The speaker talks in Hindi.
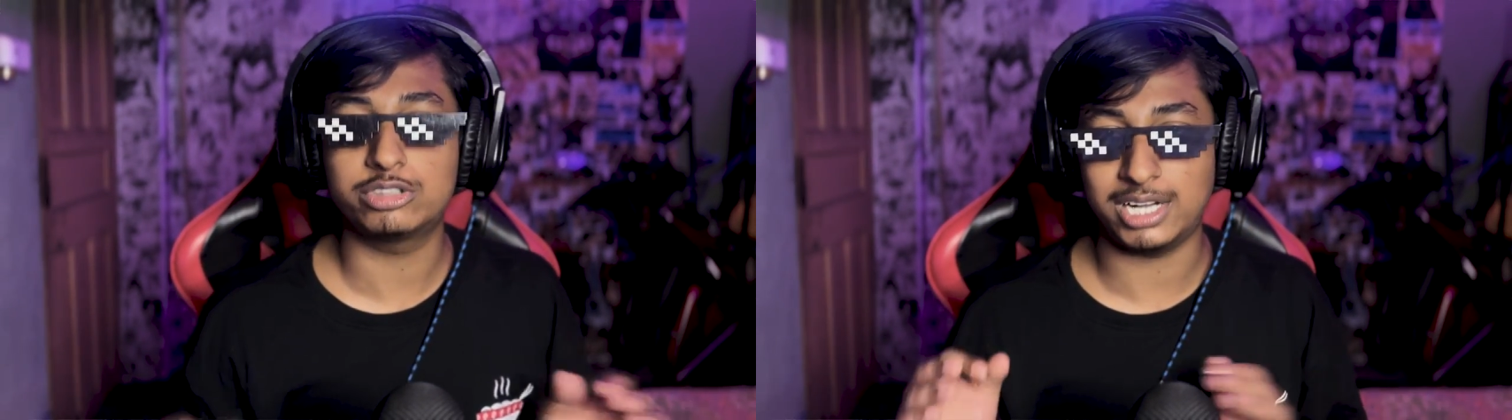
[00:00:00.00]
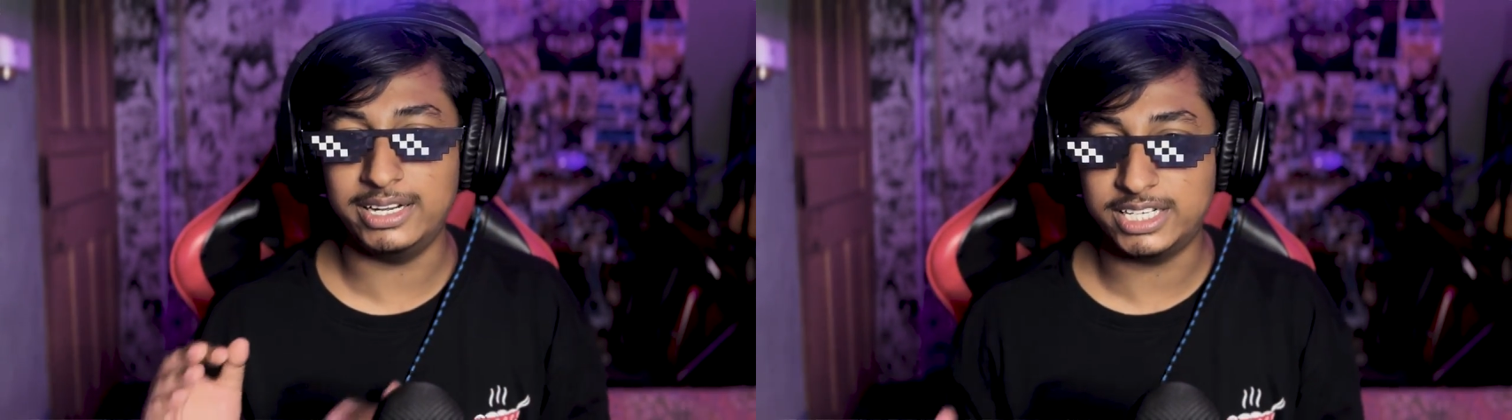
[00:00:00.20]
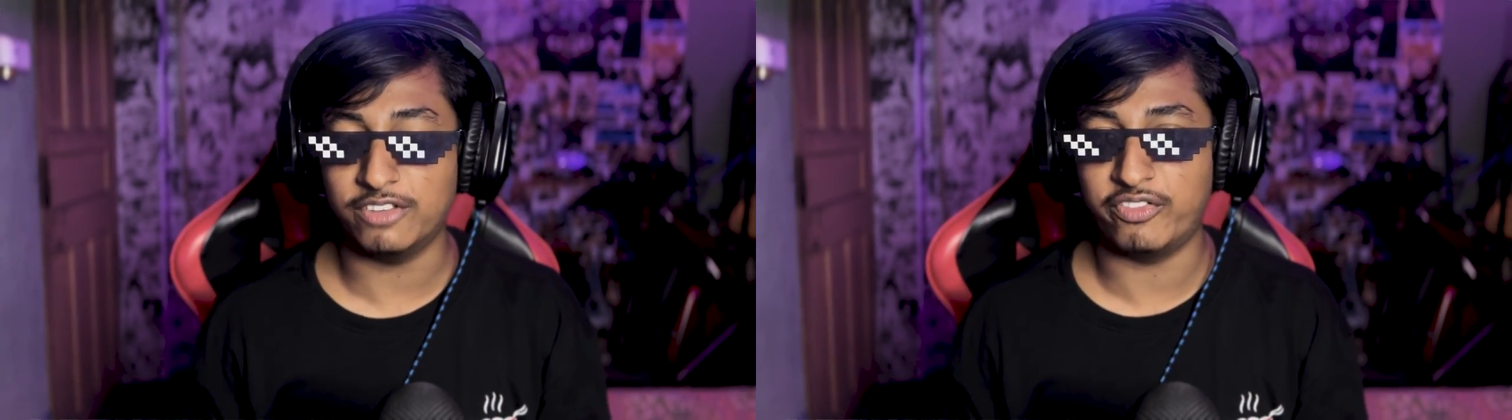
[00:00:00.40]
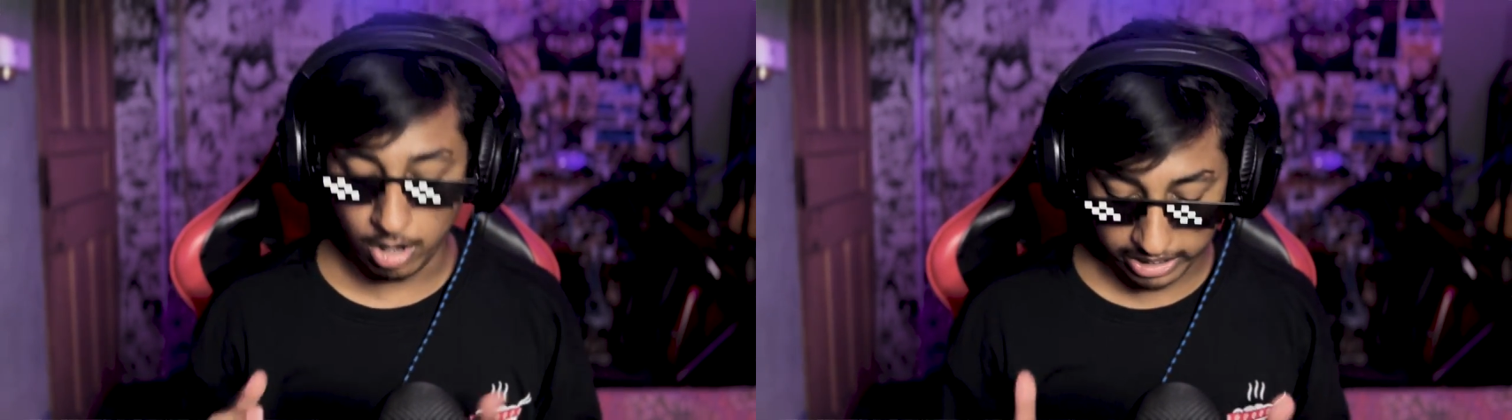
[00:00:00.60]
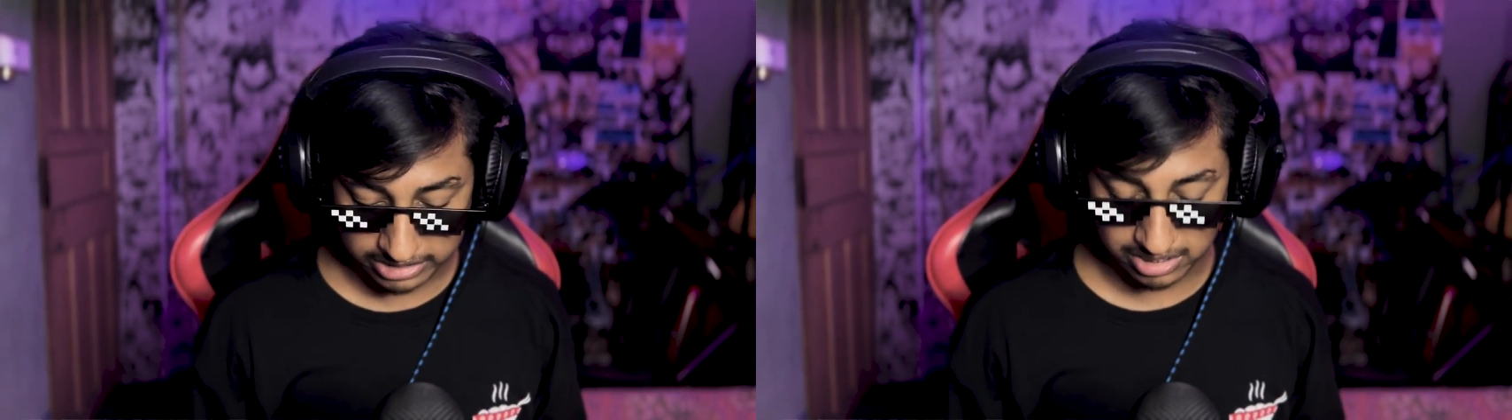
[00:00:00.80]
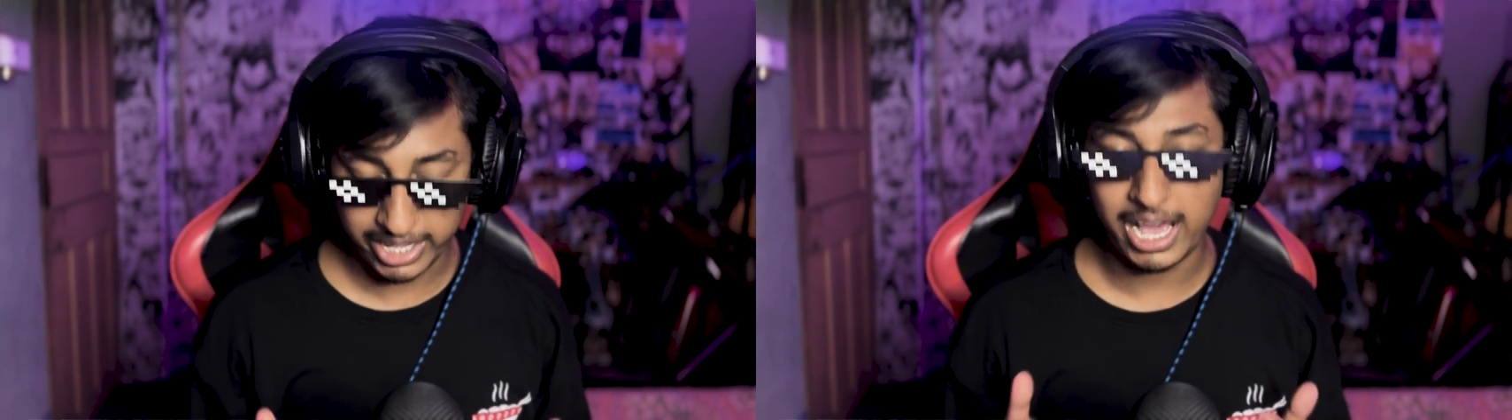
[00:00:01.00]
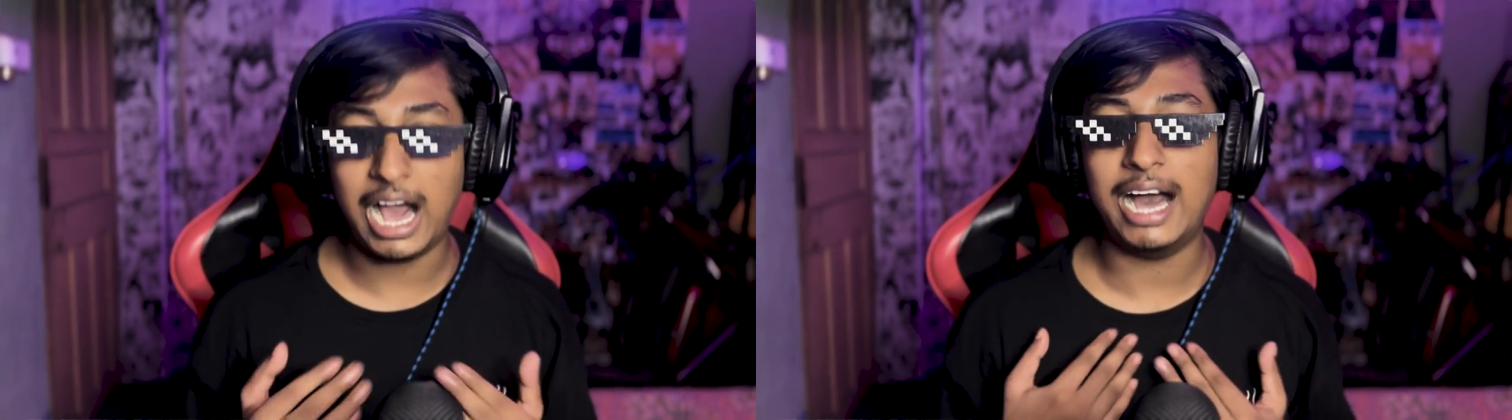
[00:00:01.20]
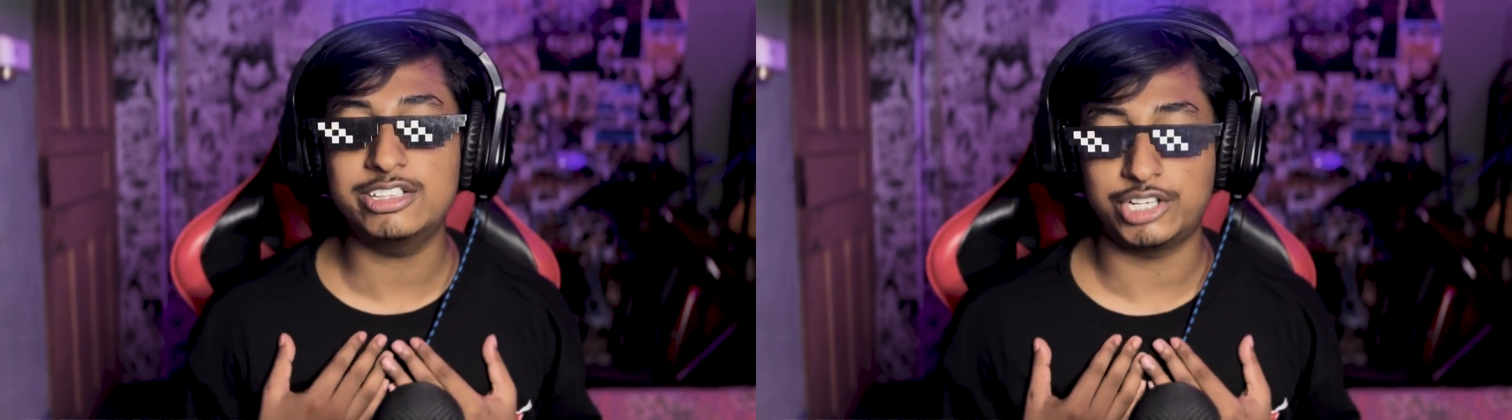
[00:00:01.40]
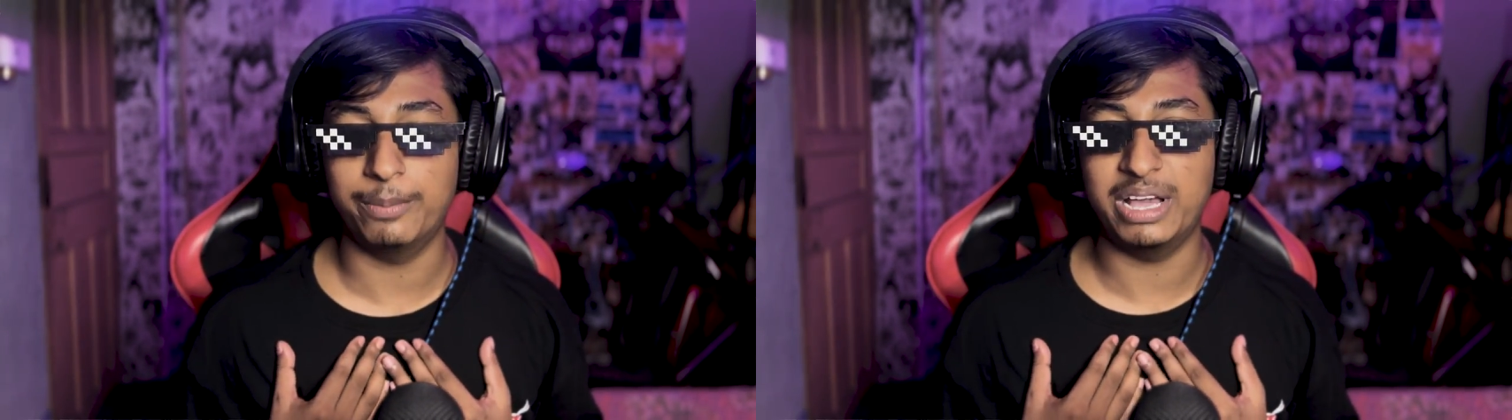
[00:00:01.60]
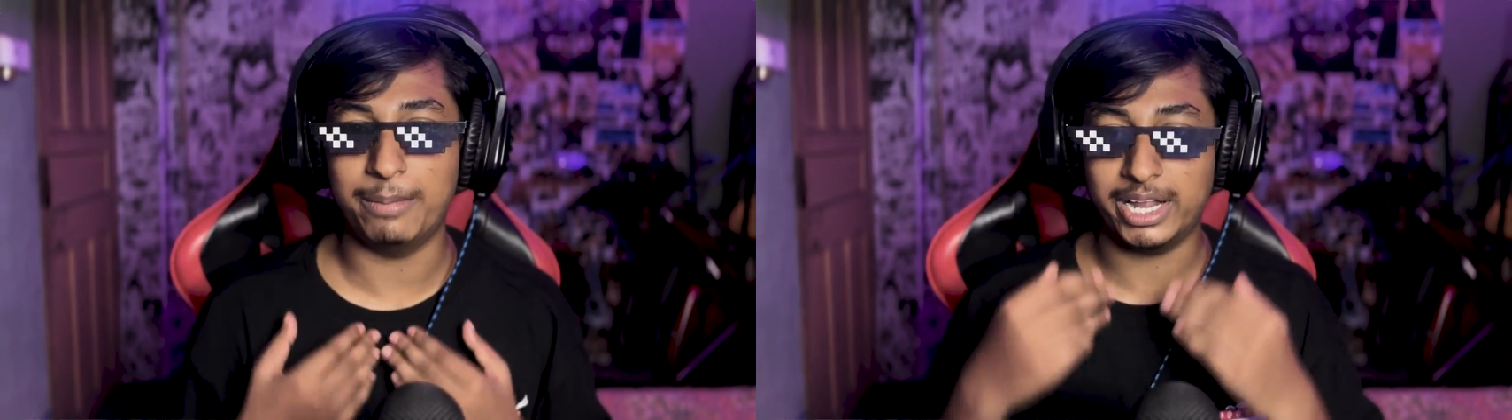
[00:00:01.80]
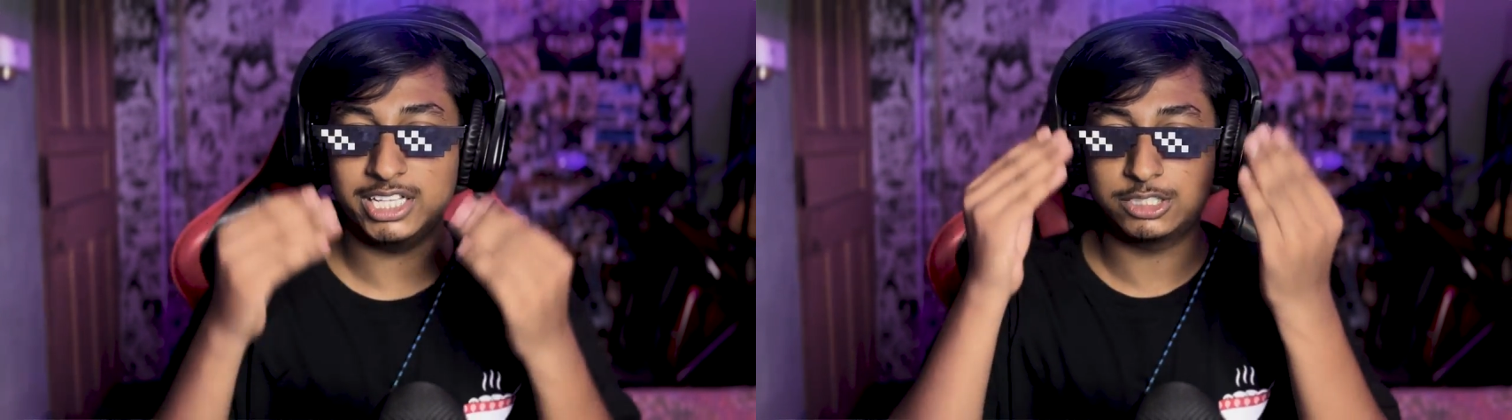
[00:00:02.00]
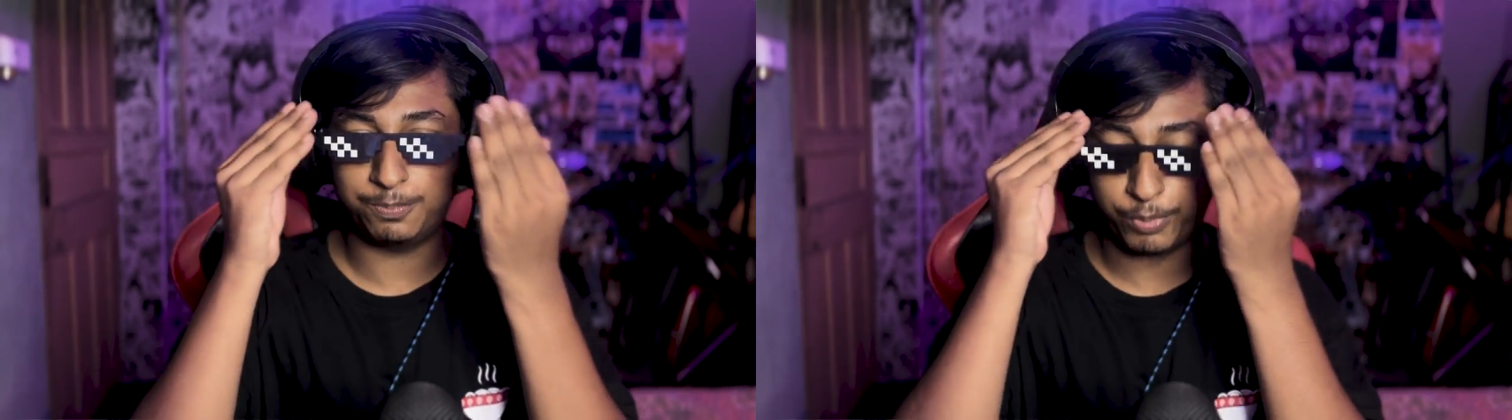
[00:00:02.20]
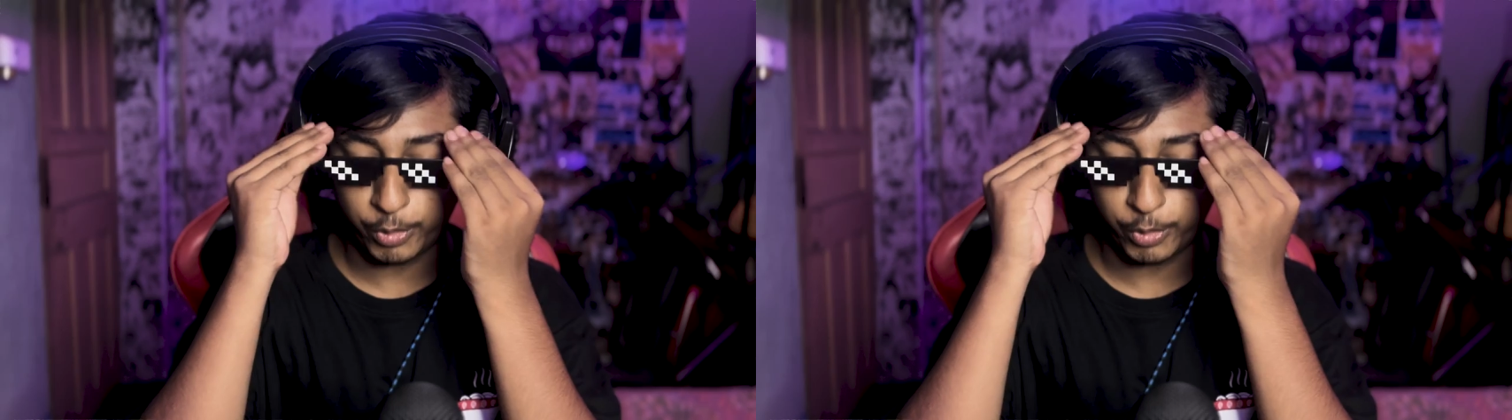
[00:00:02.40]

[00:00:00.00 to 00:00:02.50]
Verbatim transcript: उतना ही टफ है और इसलिए आज हमें हमारी इस